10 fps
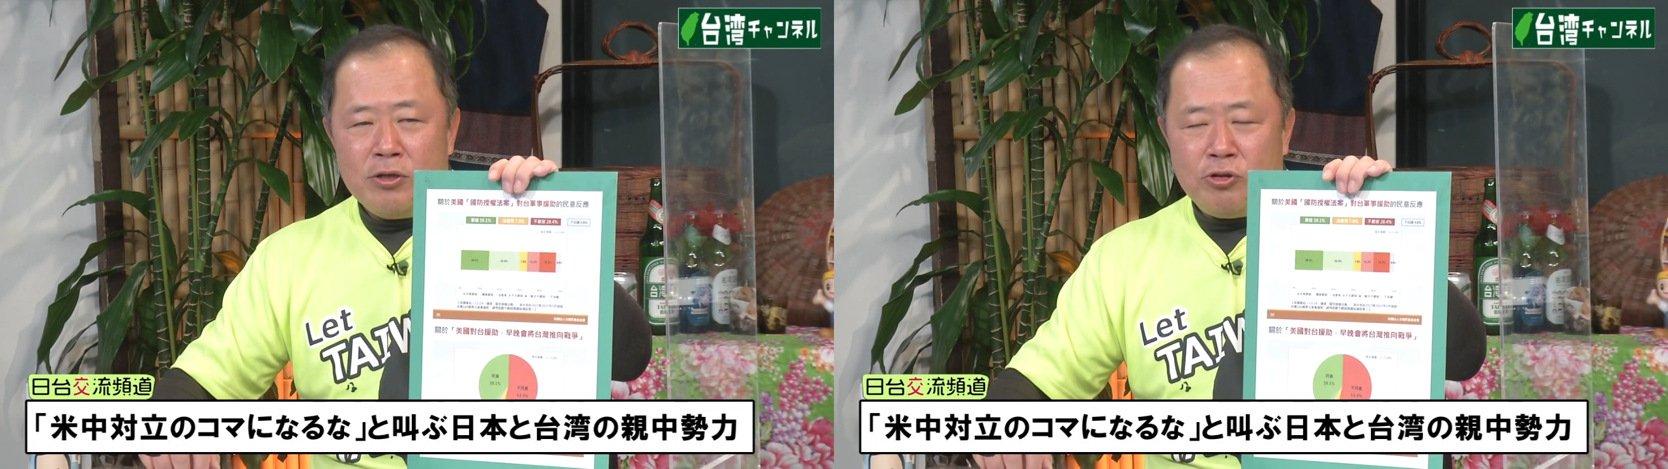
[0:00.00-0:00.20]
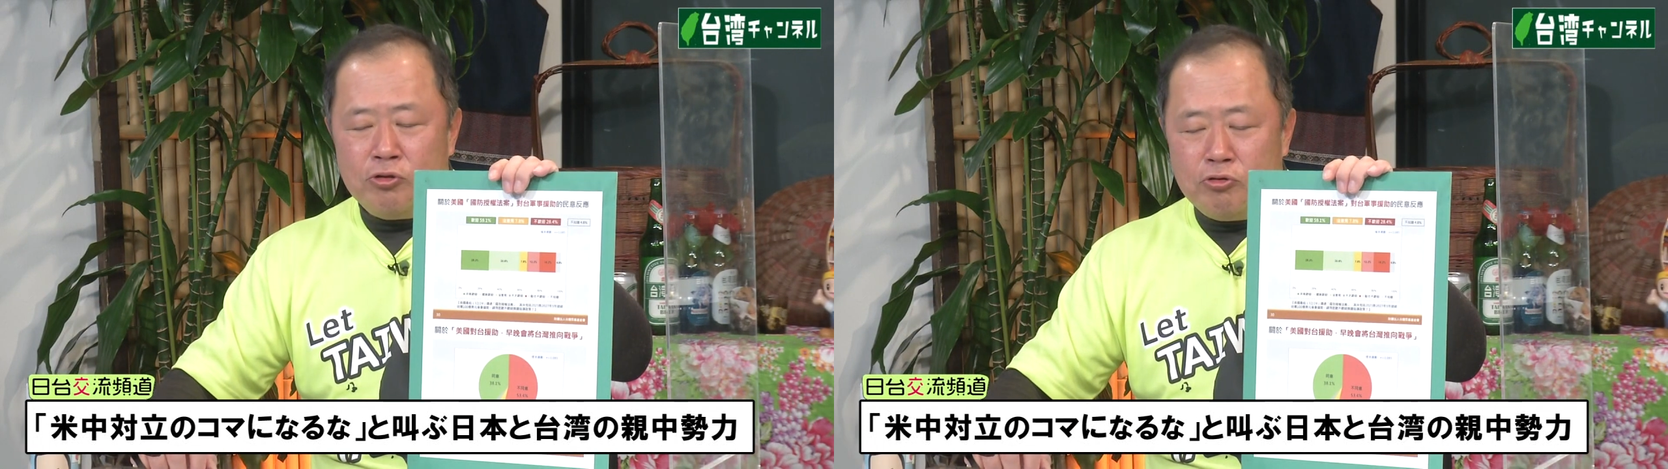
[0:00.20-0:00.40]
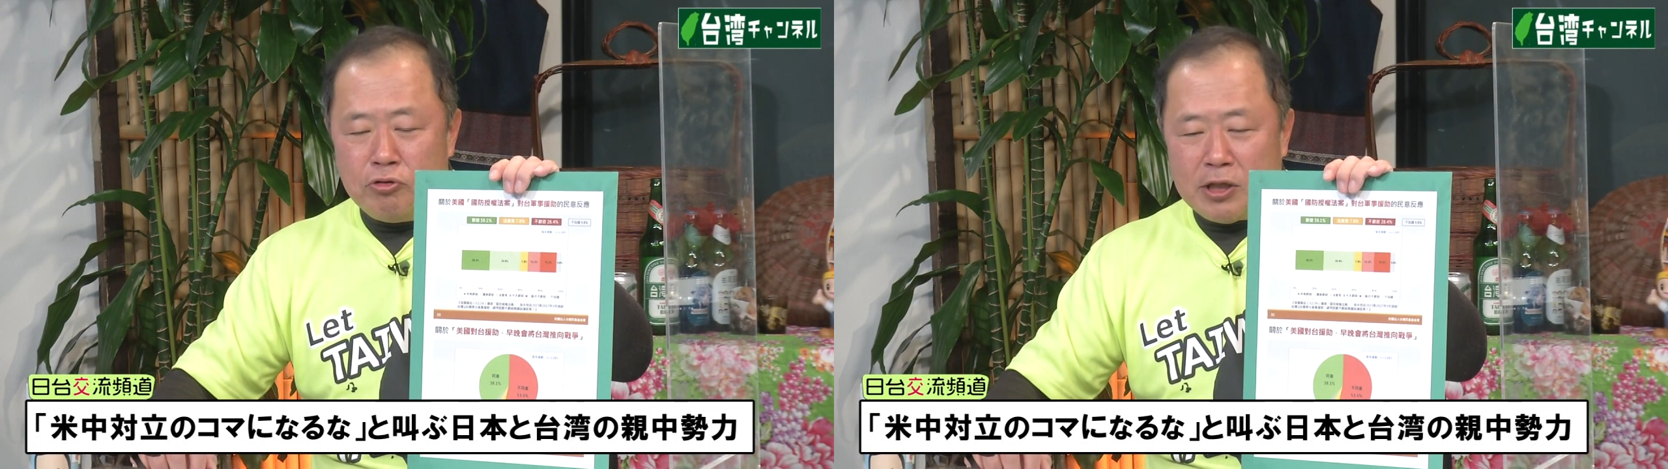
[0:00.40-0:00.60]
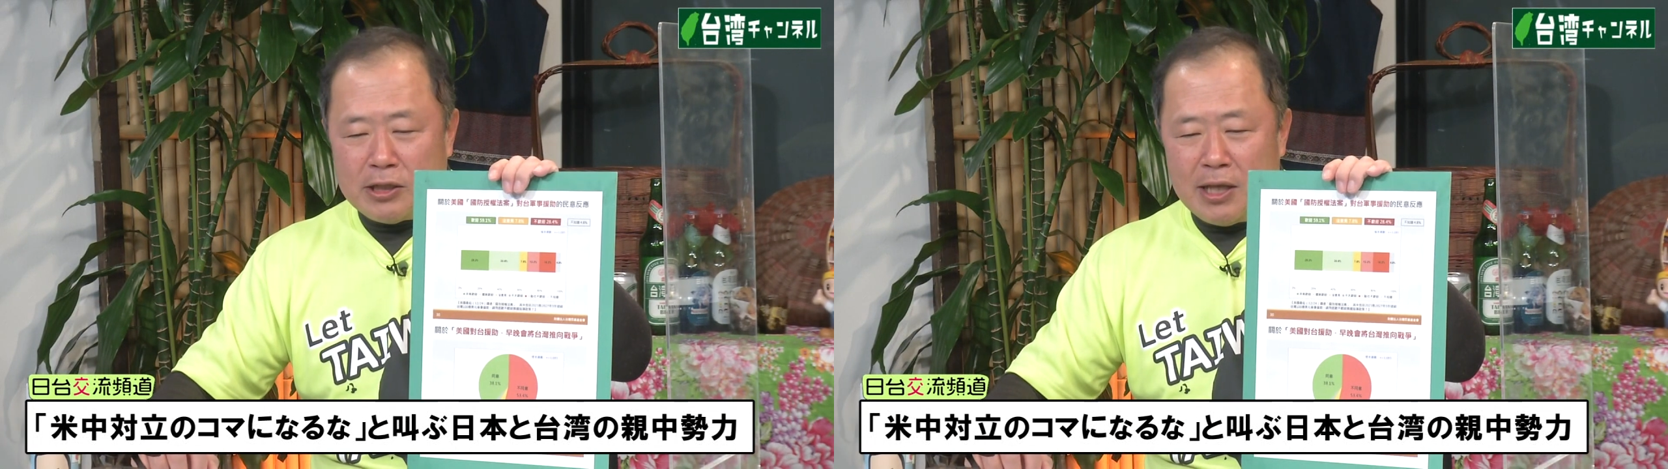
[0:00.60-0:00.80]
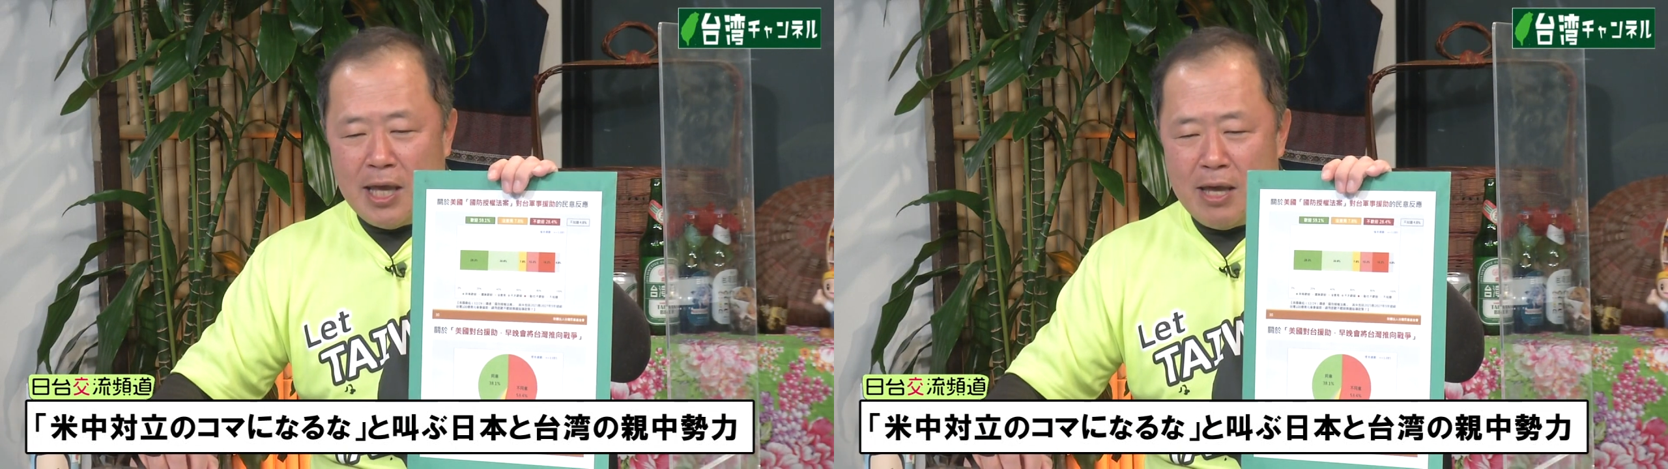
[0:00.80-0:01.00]
中国だっ
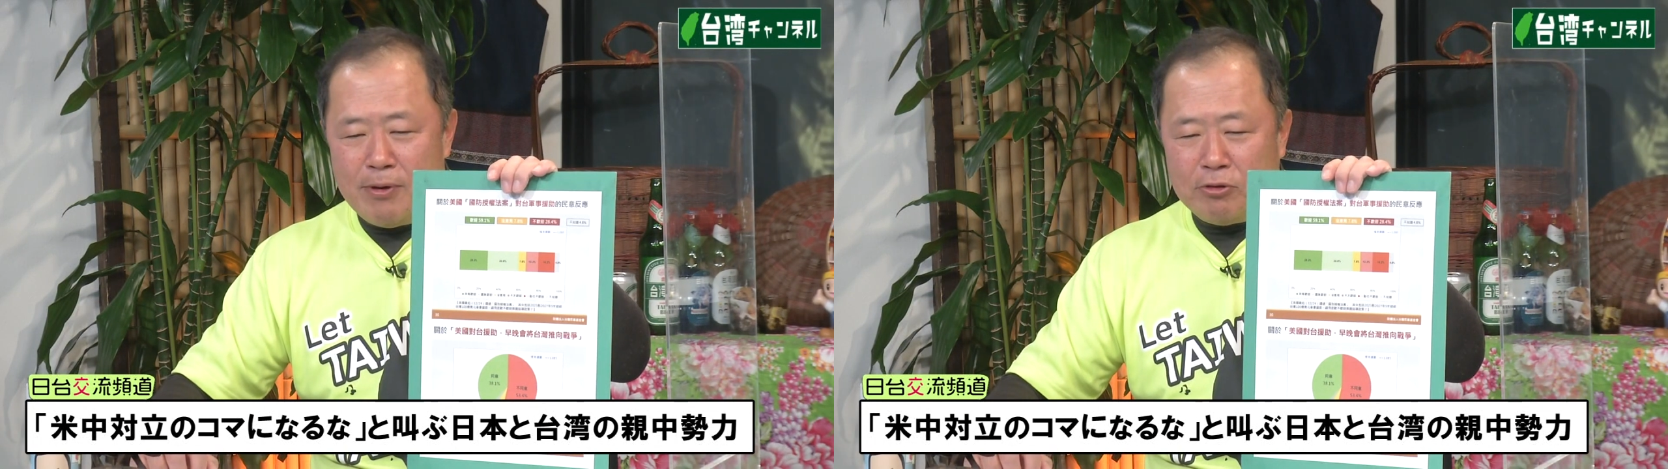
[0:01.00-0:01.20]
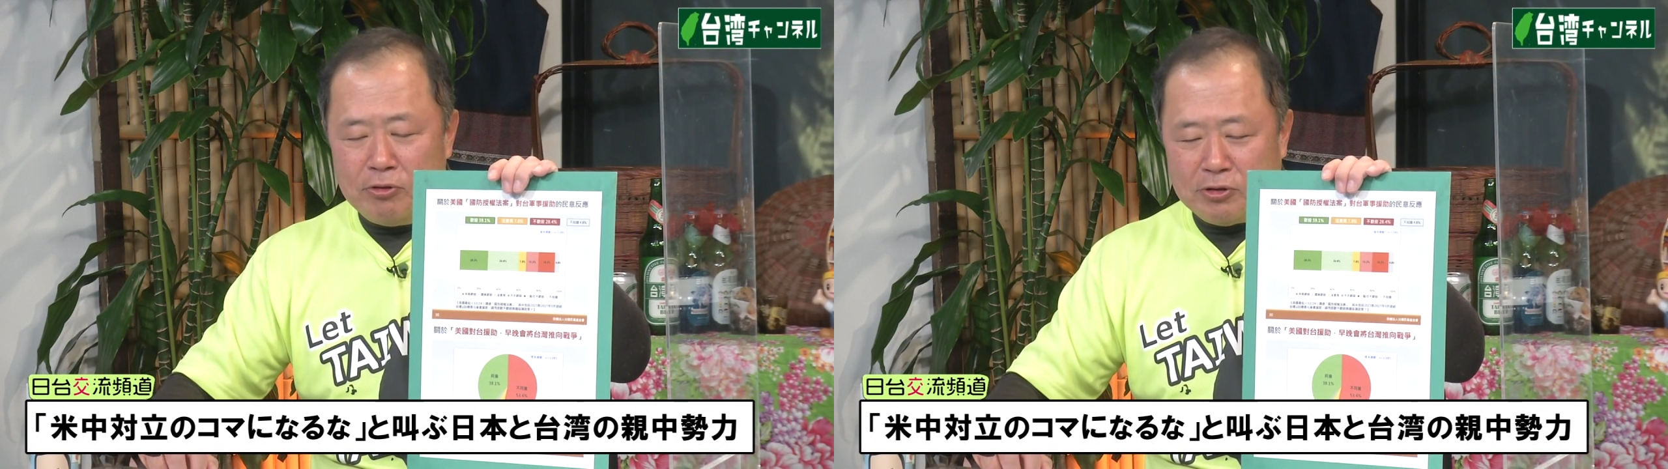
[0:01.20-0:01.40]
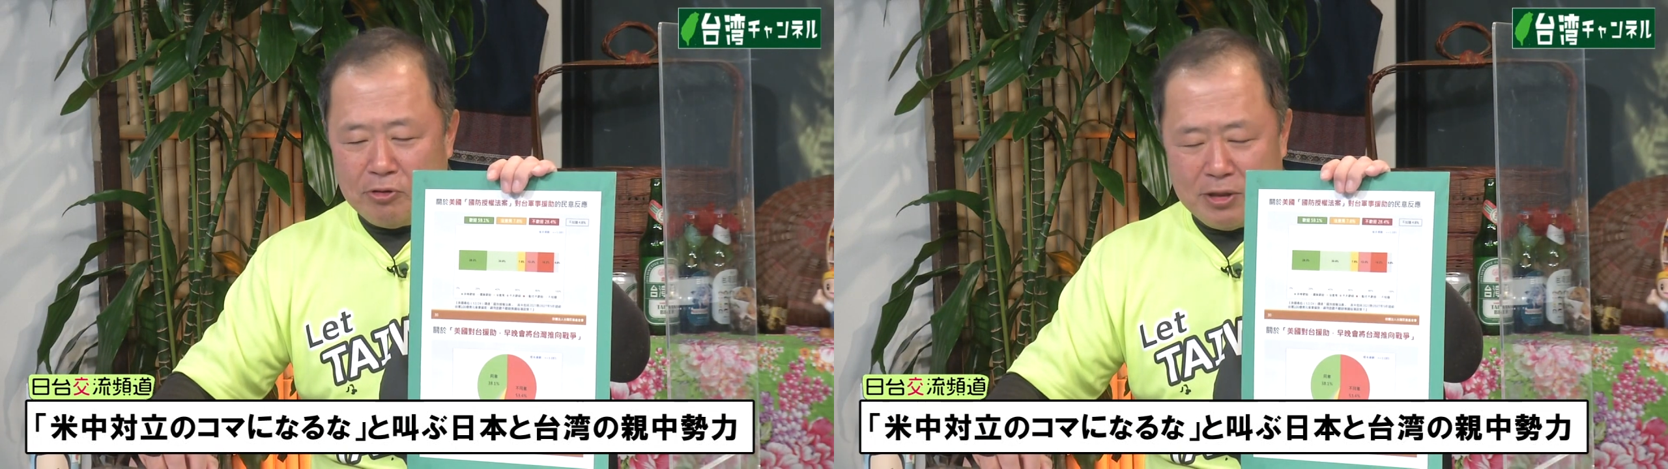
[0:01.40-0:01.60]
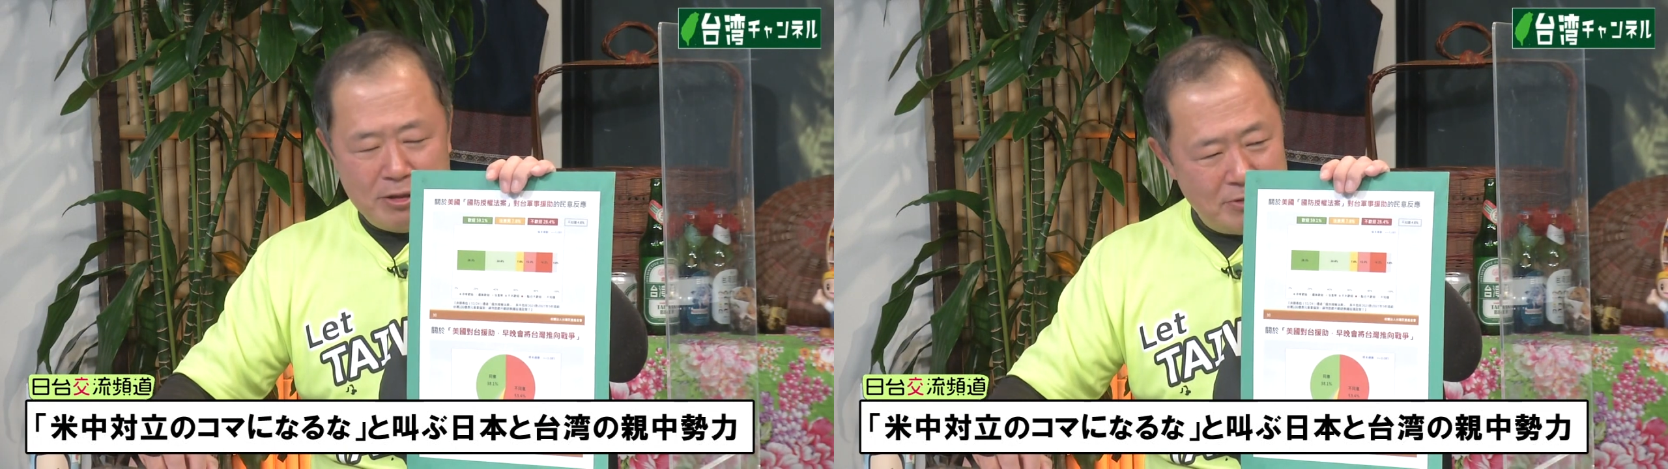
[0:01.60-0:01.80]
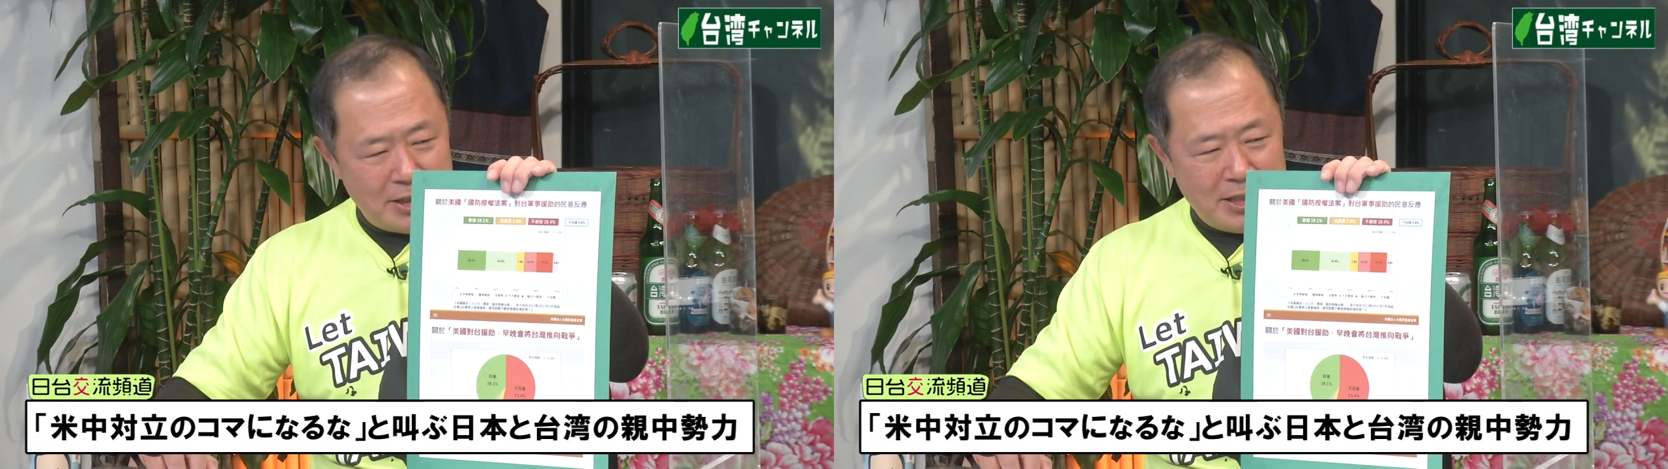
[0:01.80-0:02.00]
て平和統一と言って
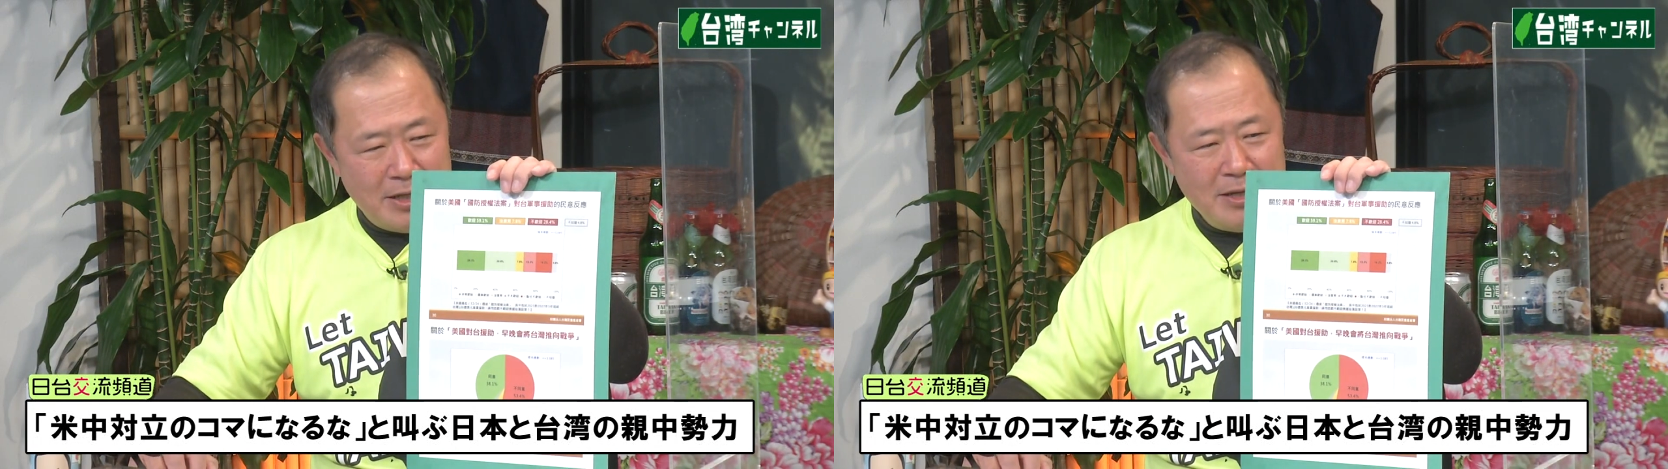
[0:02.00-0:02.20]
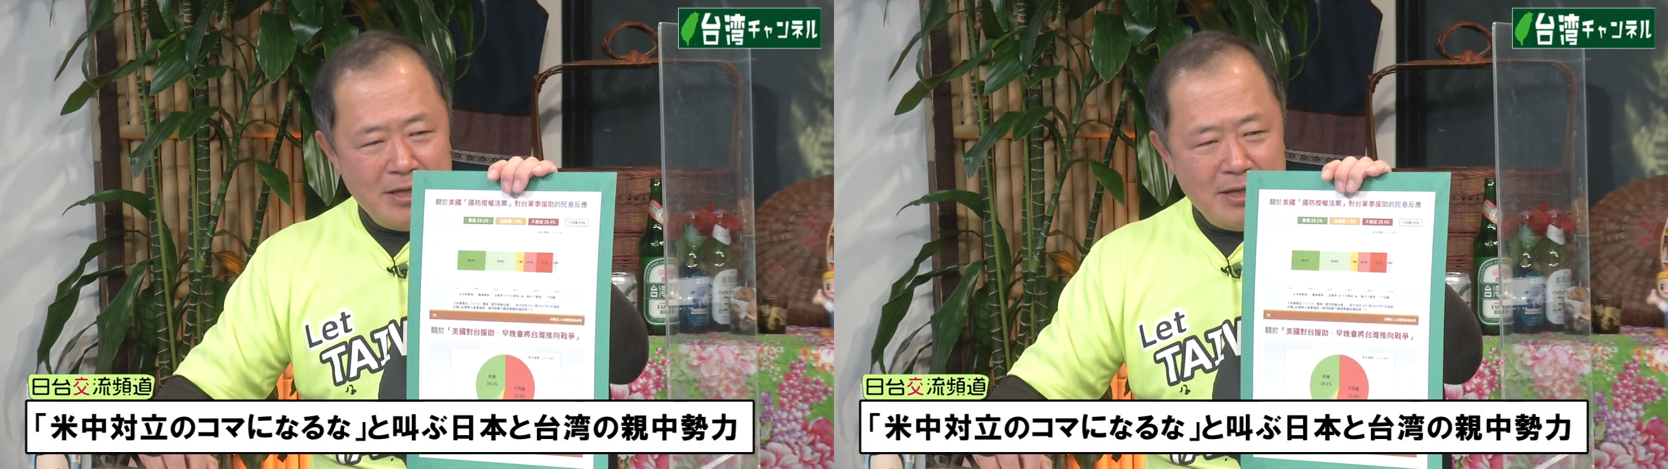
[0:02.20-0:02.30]
るんだし、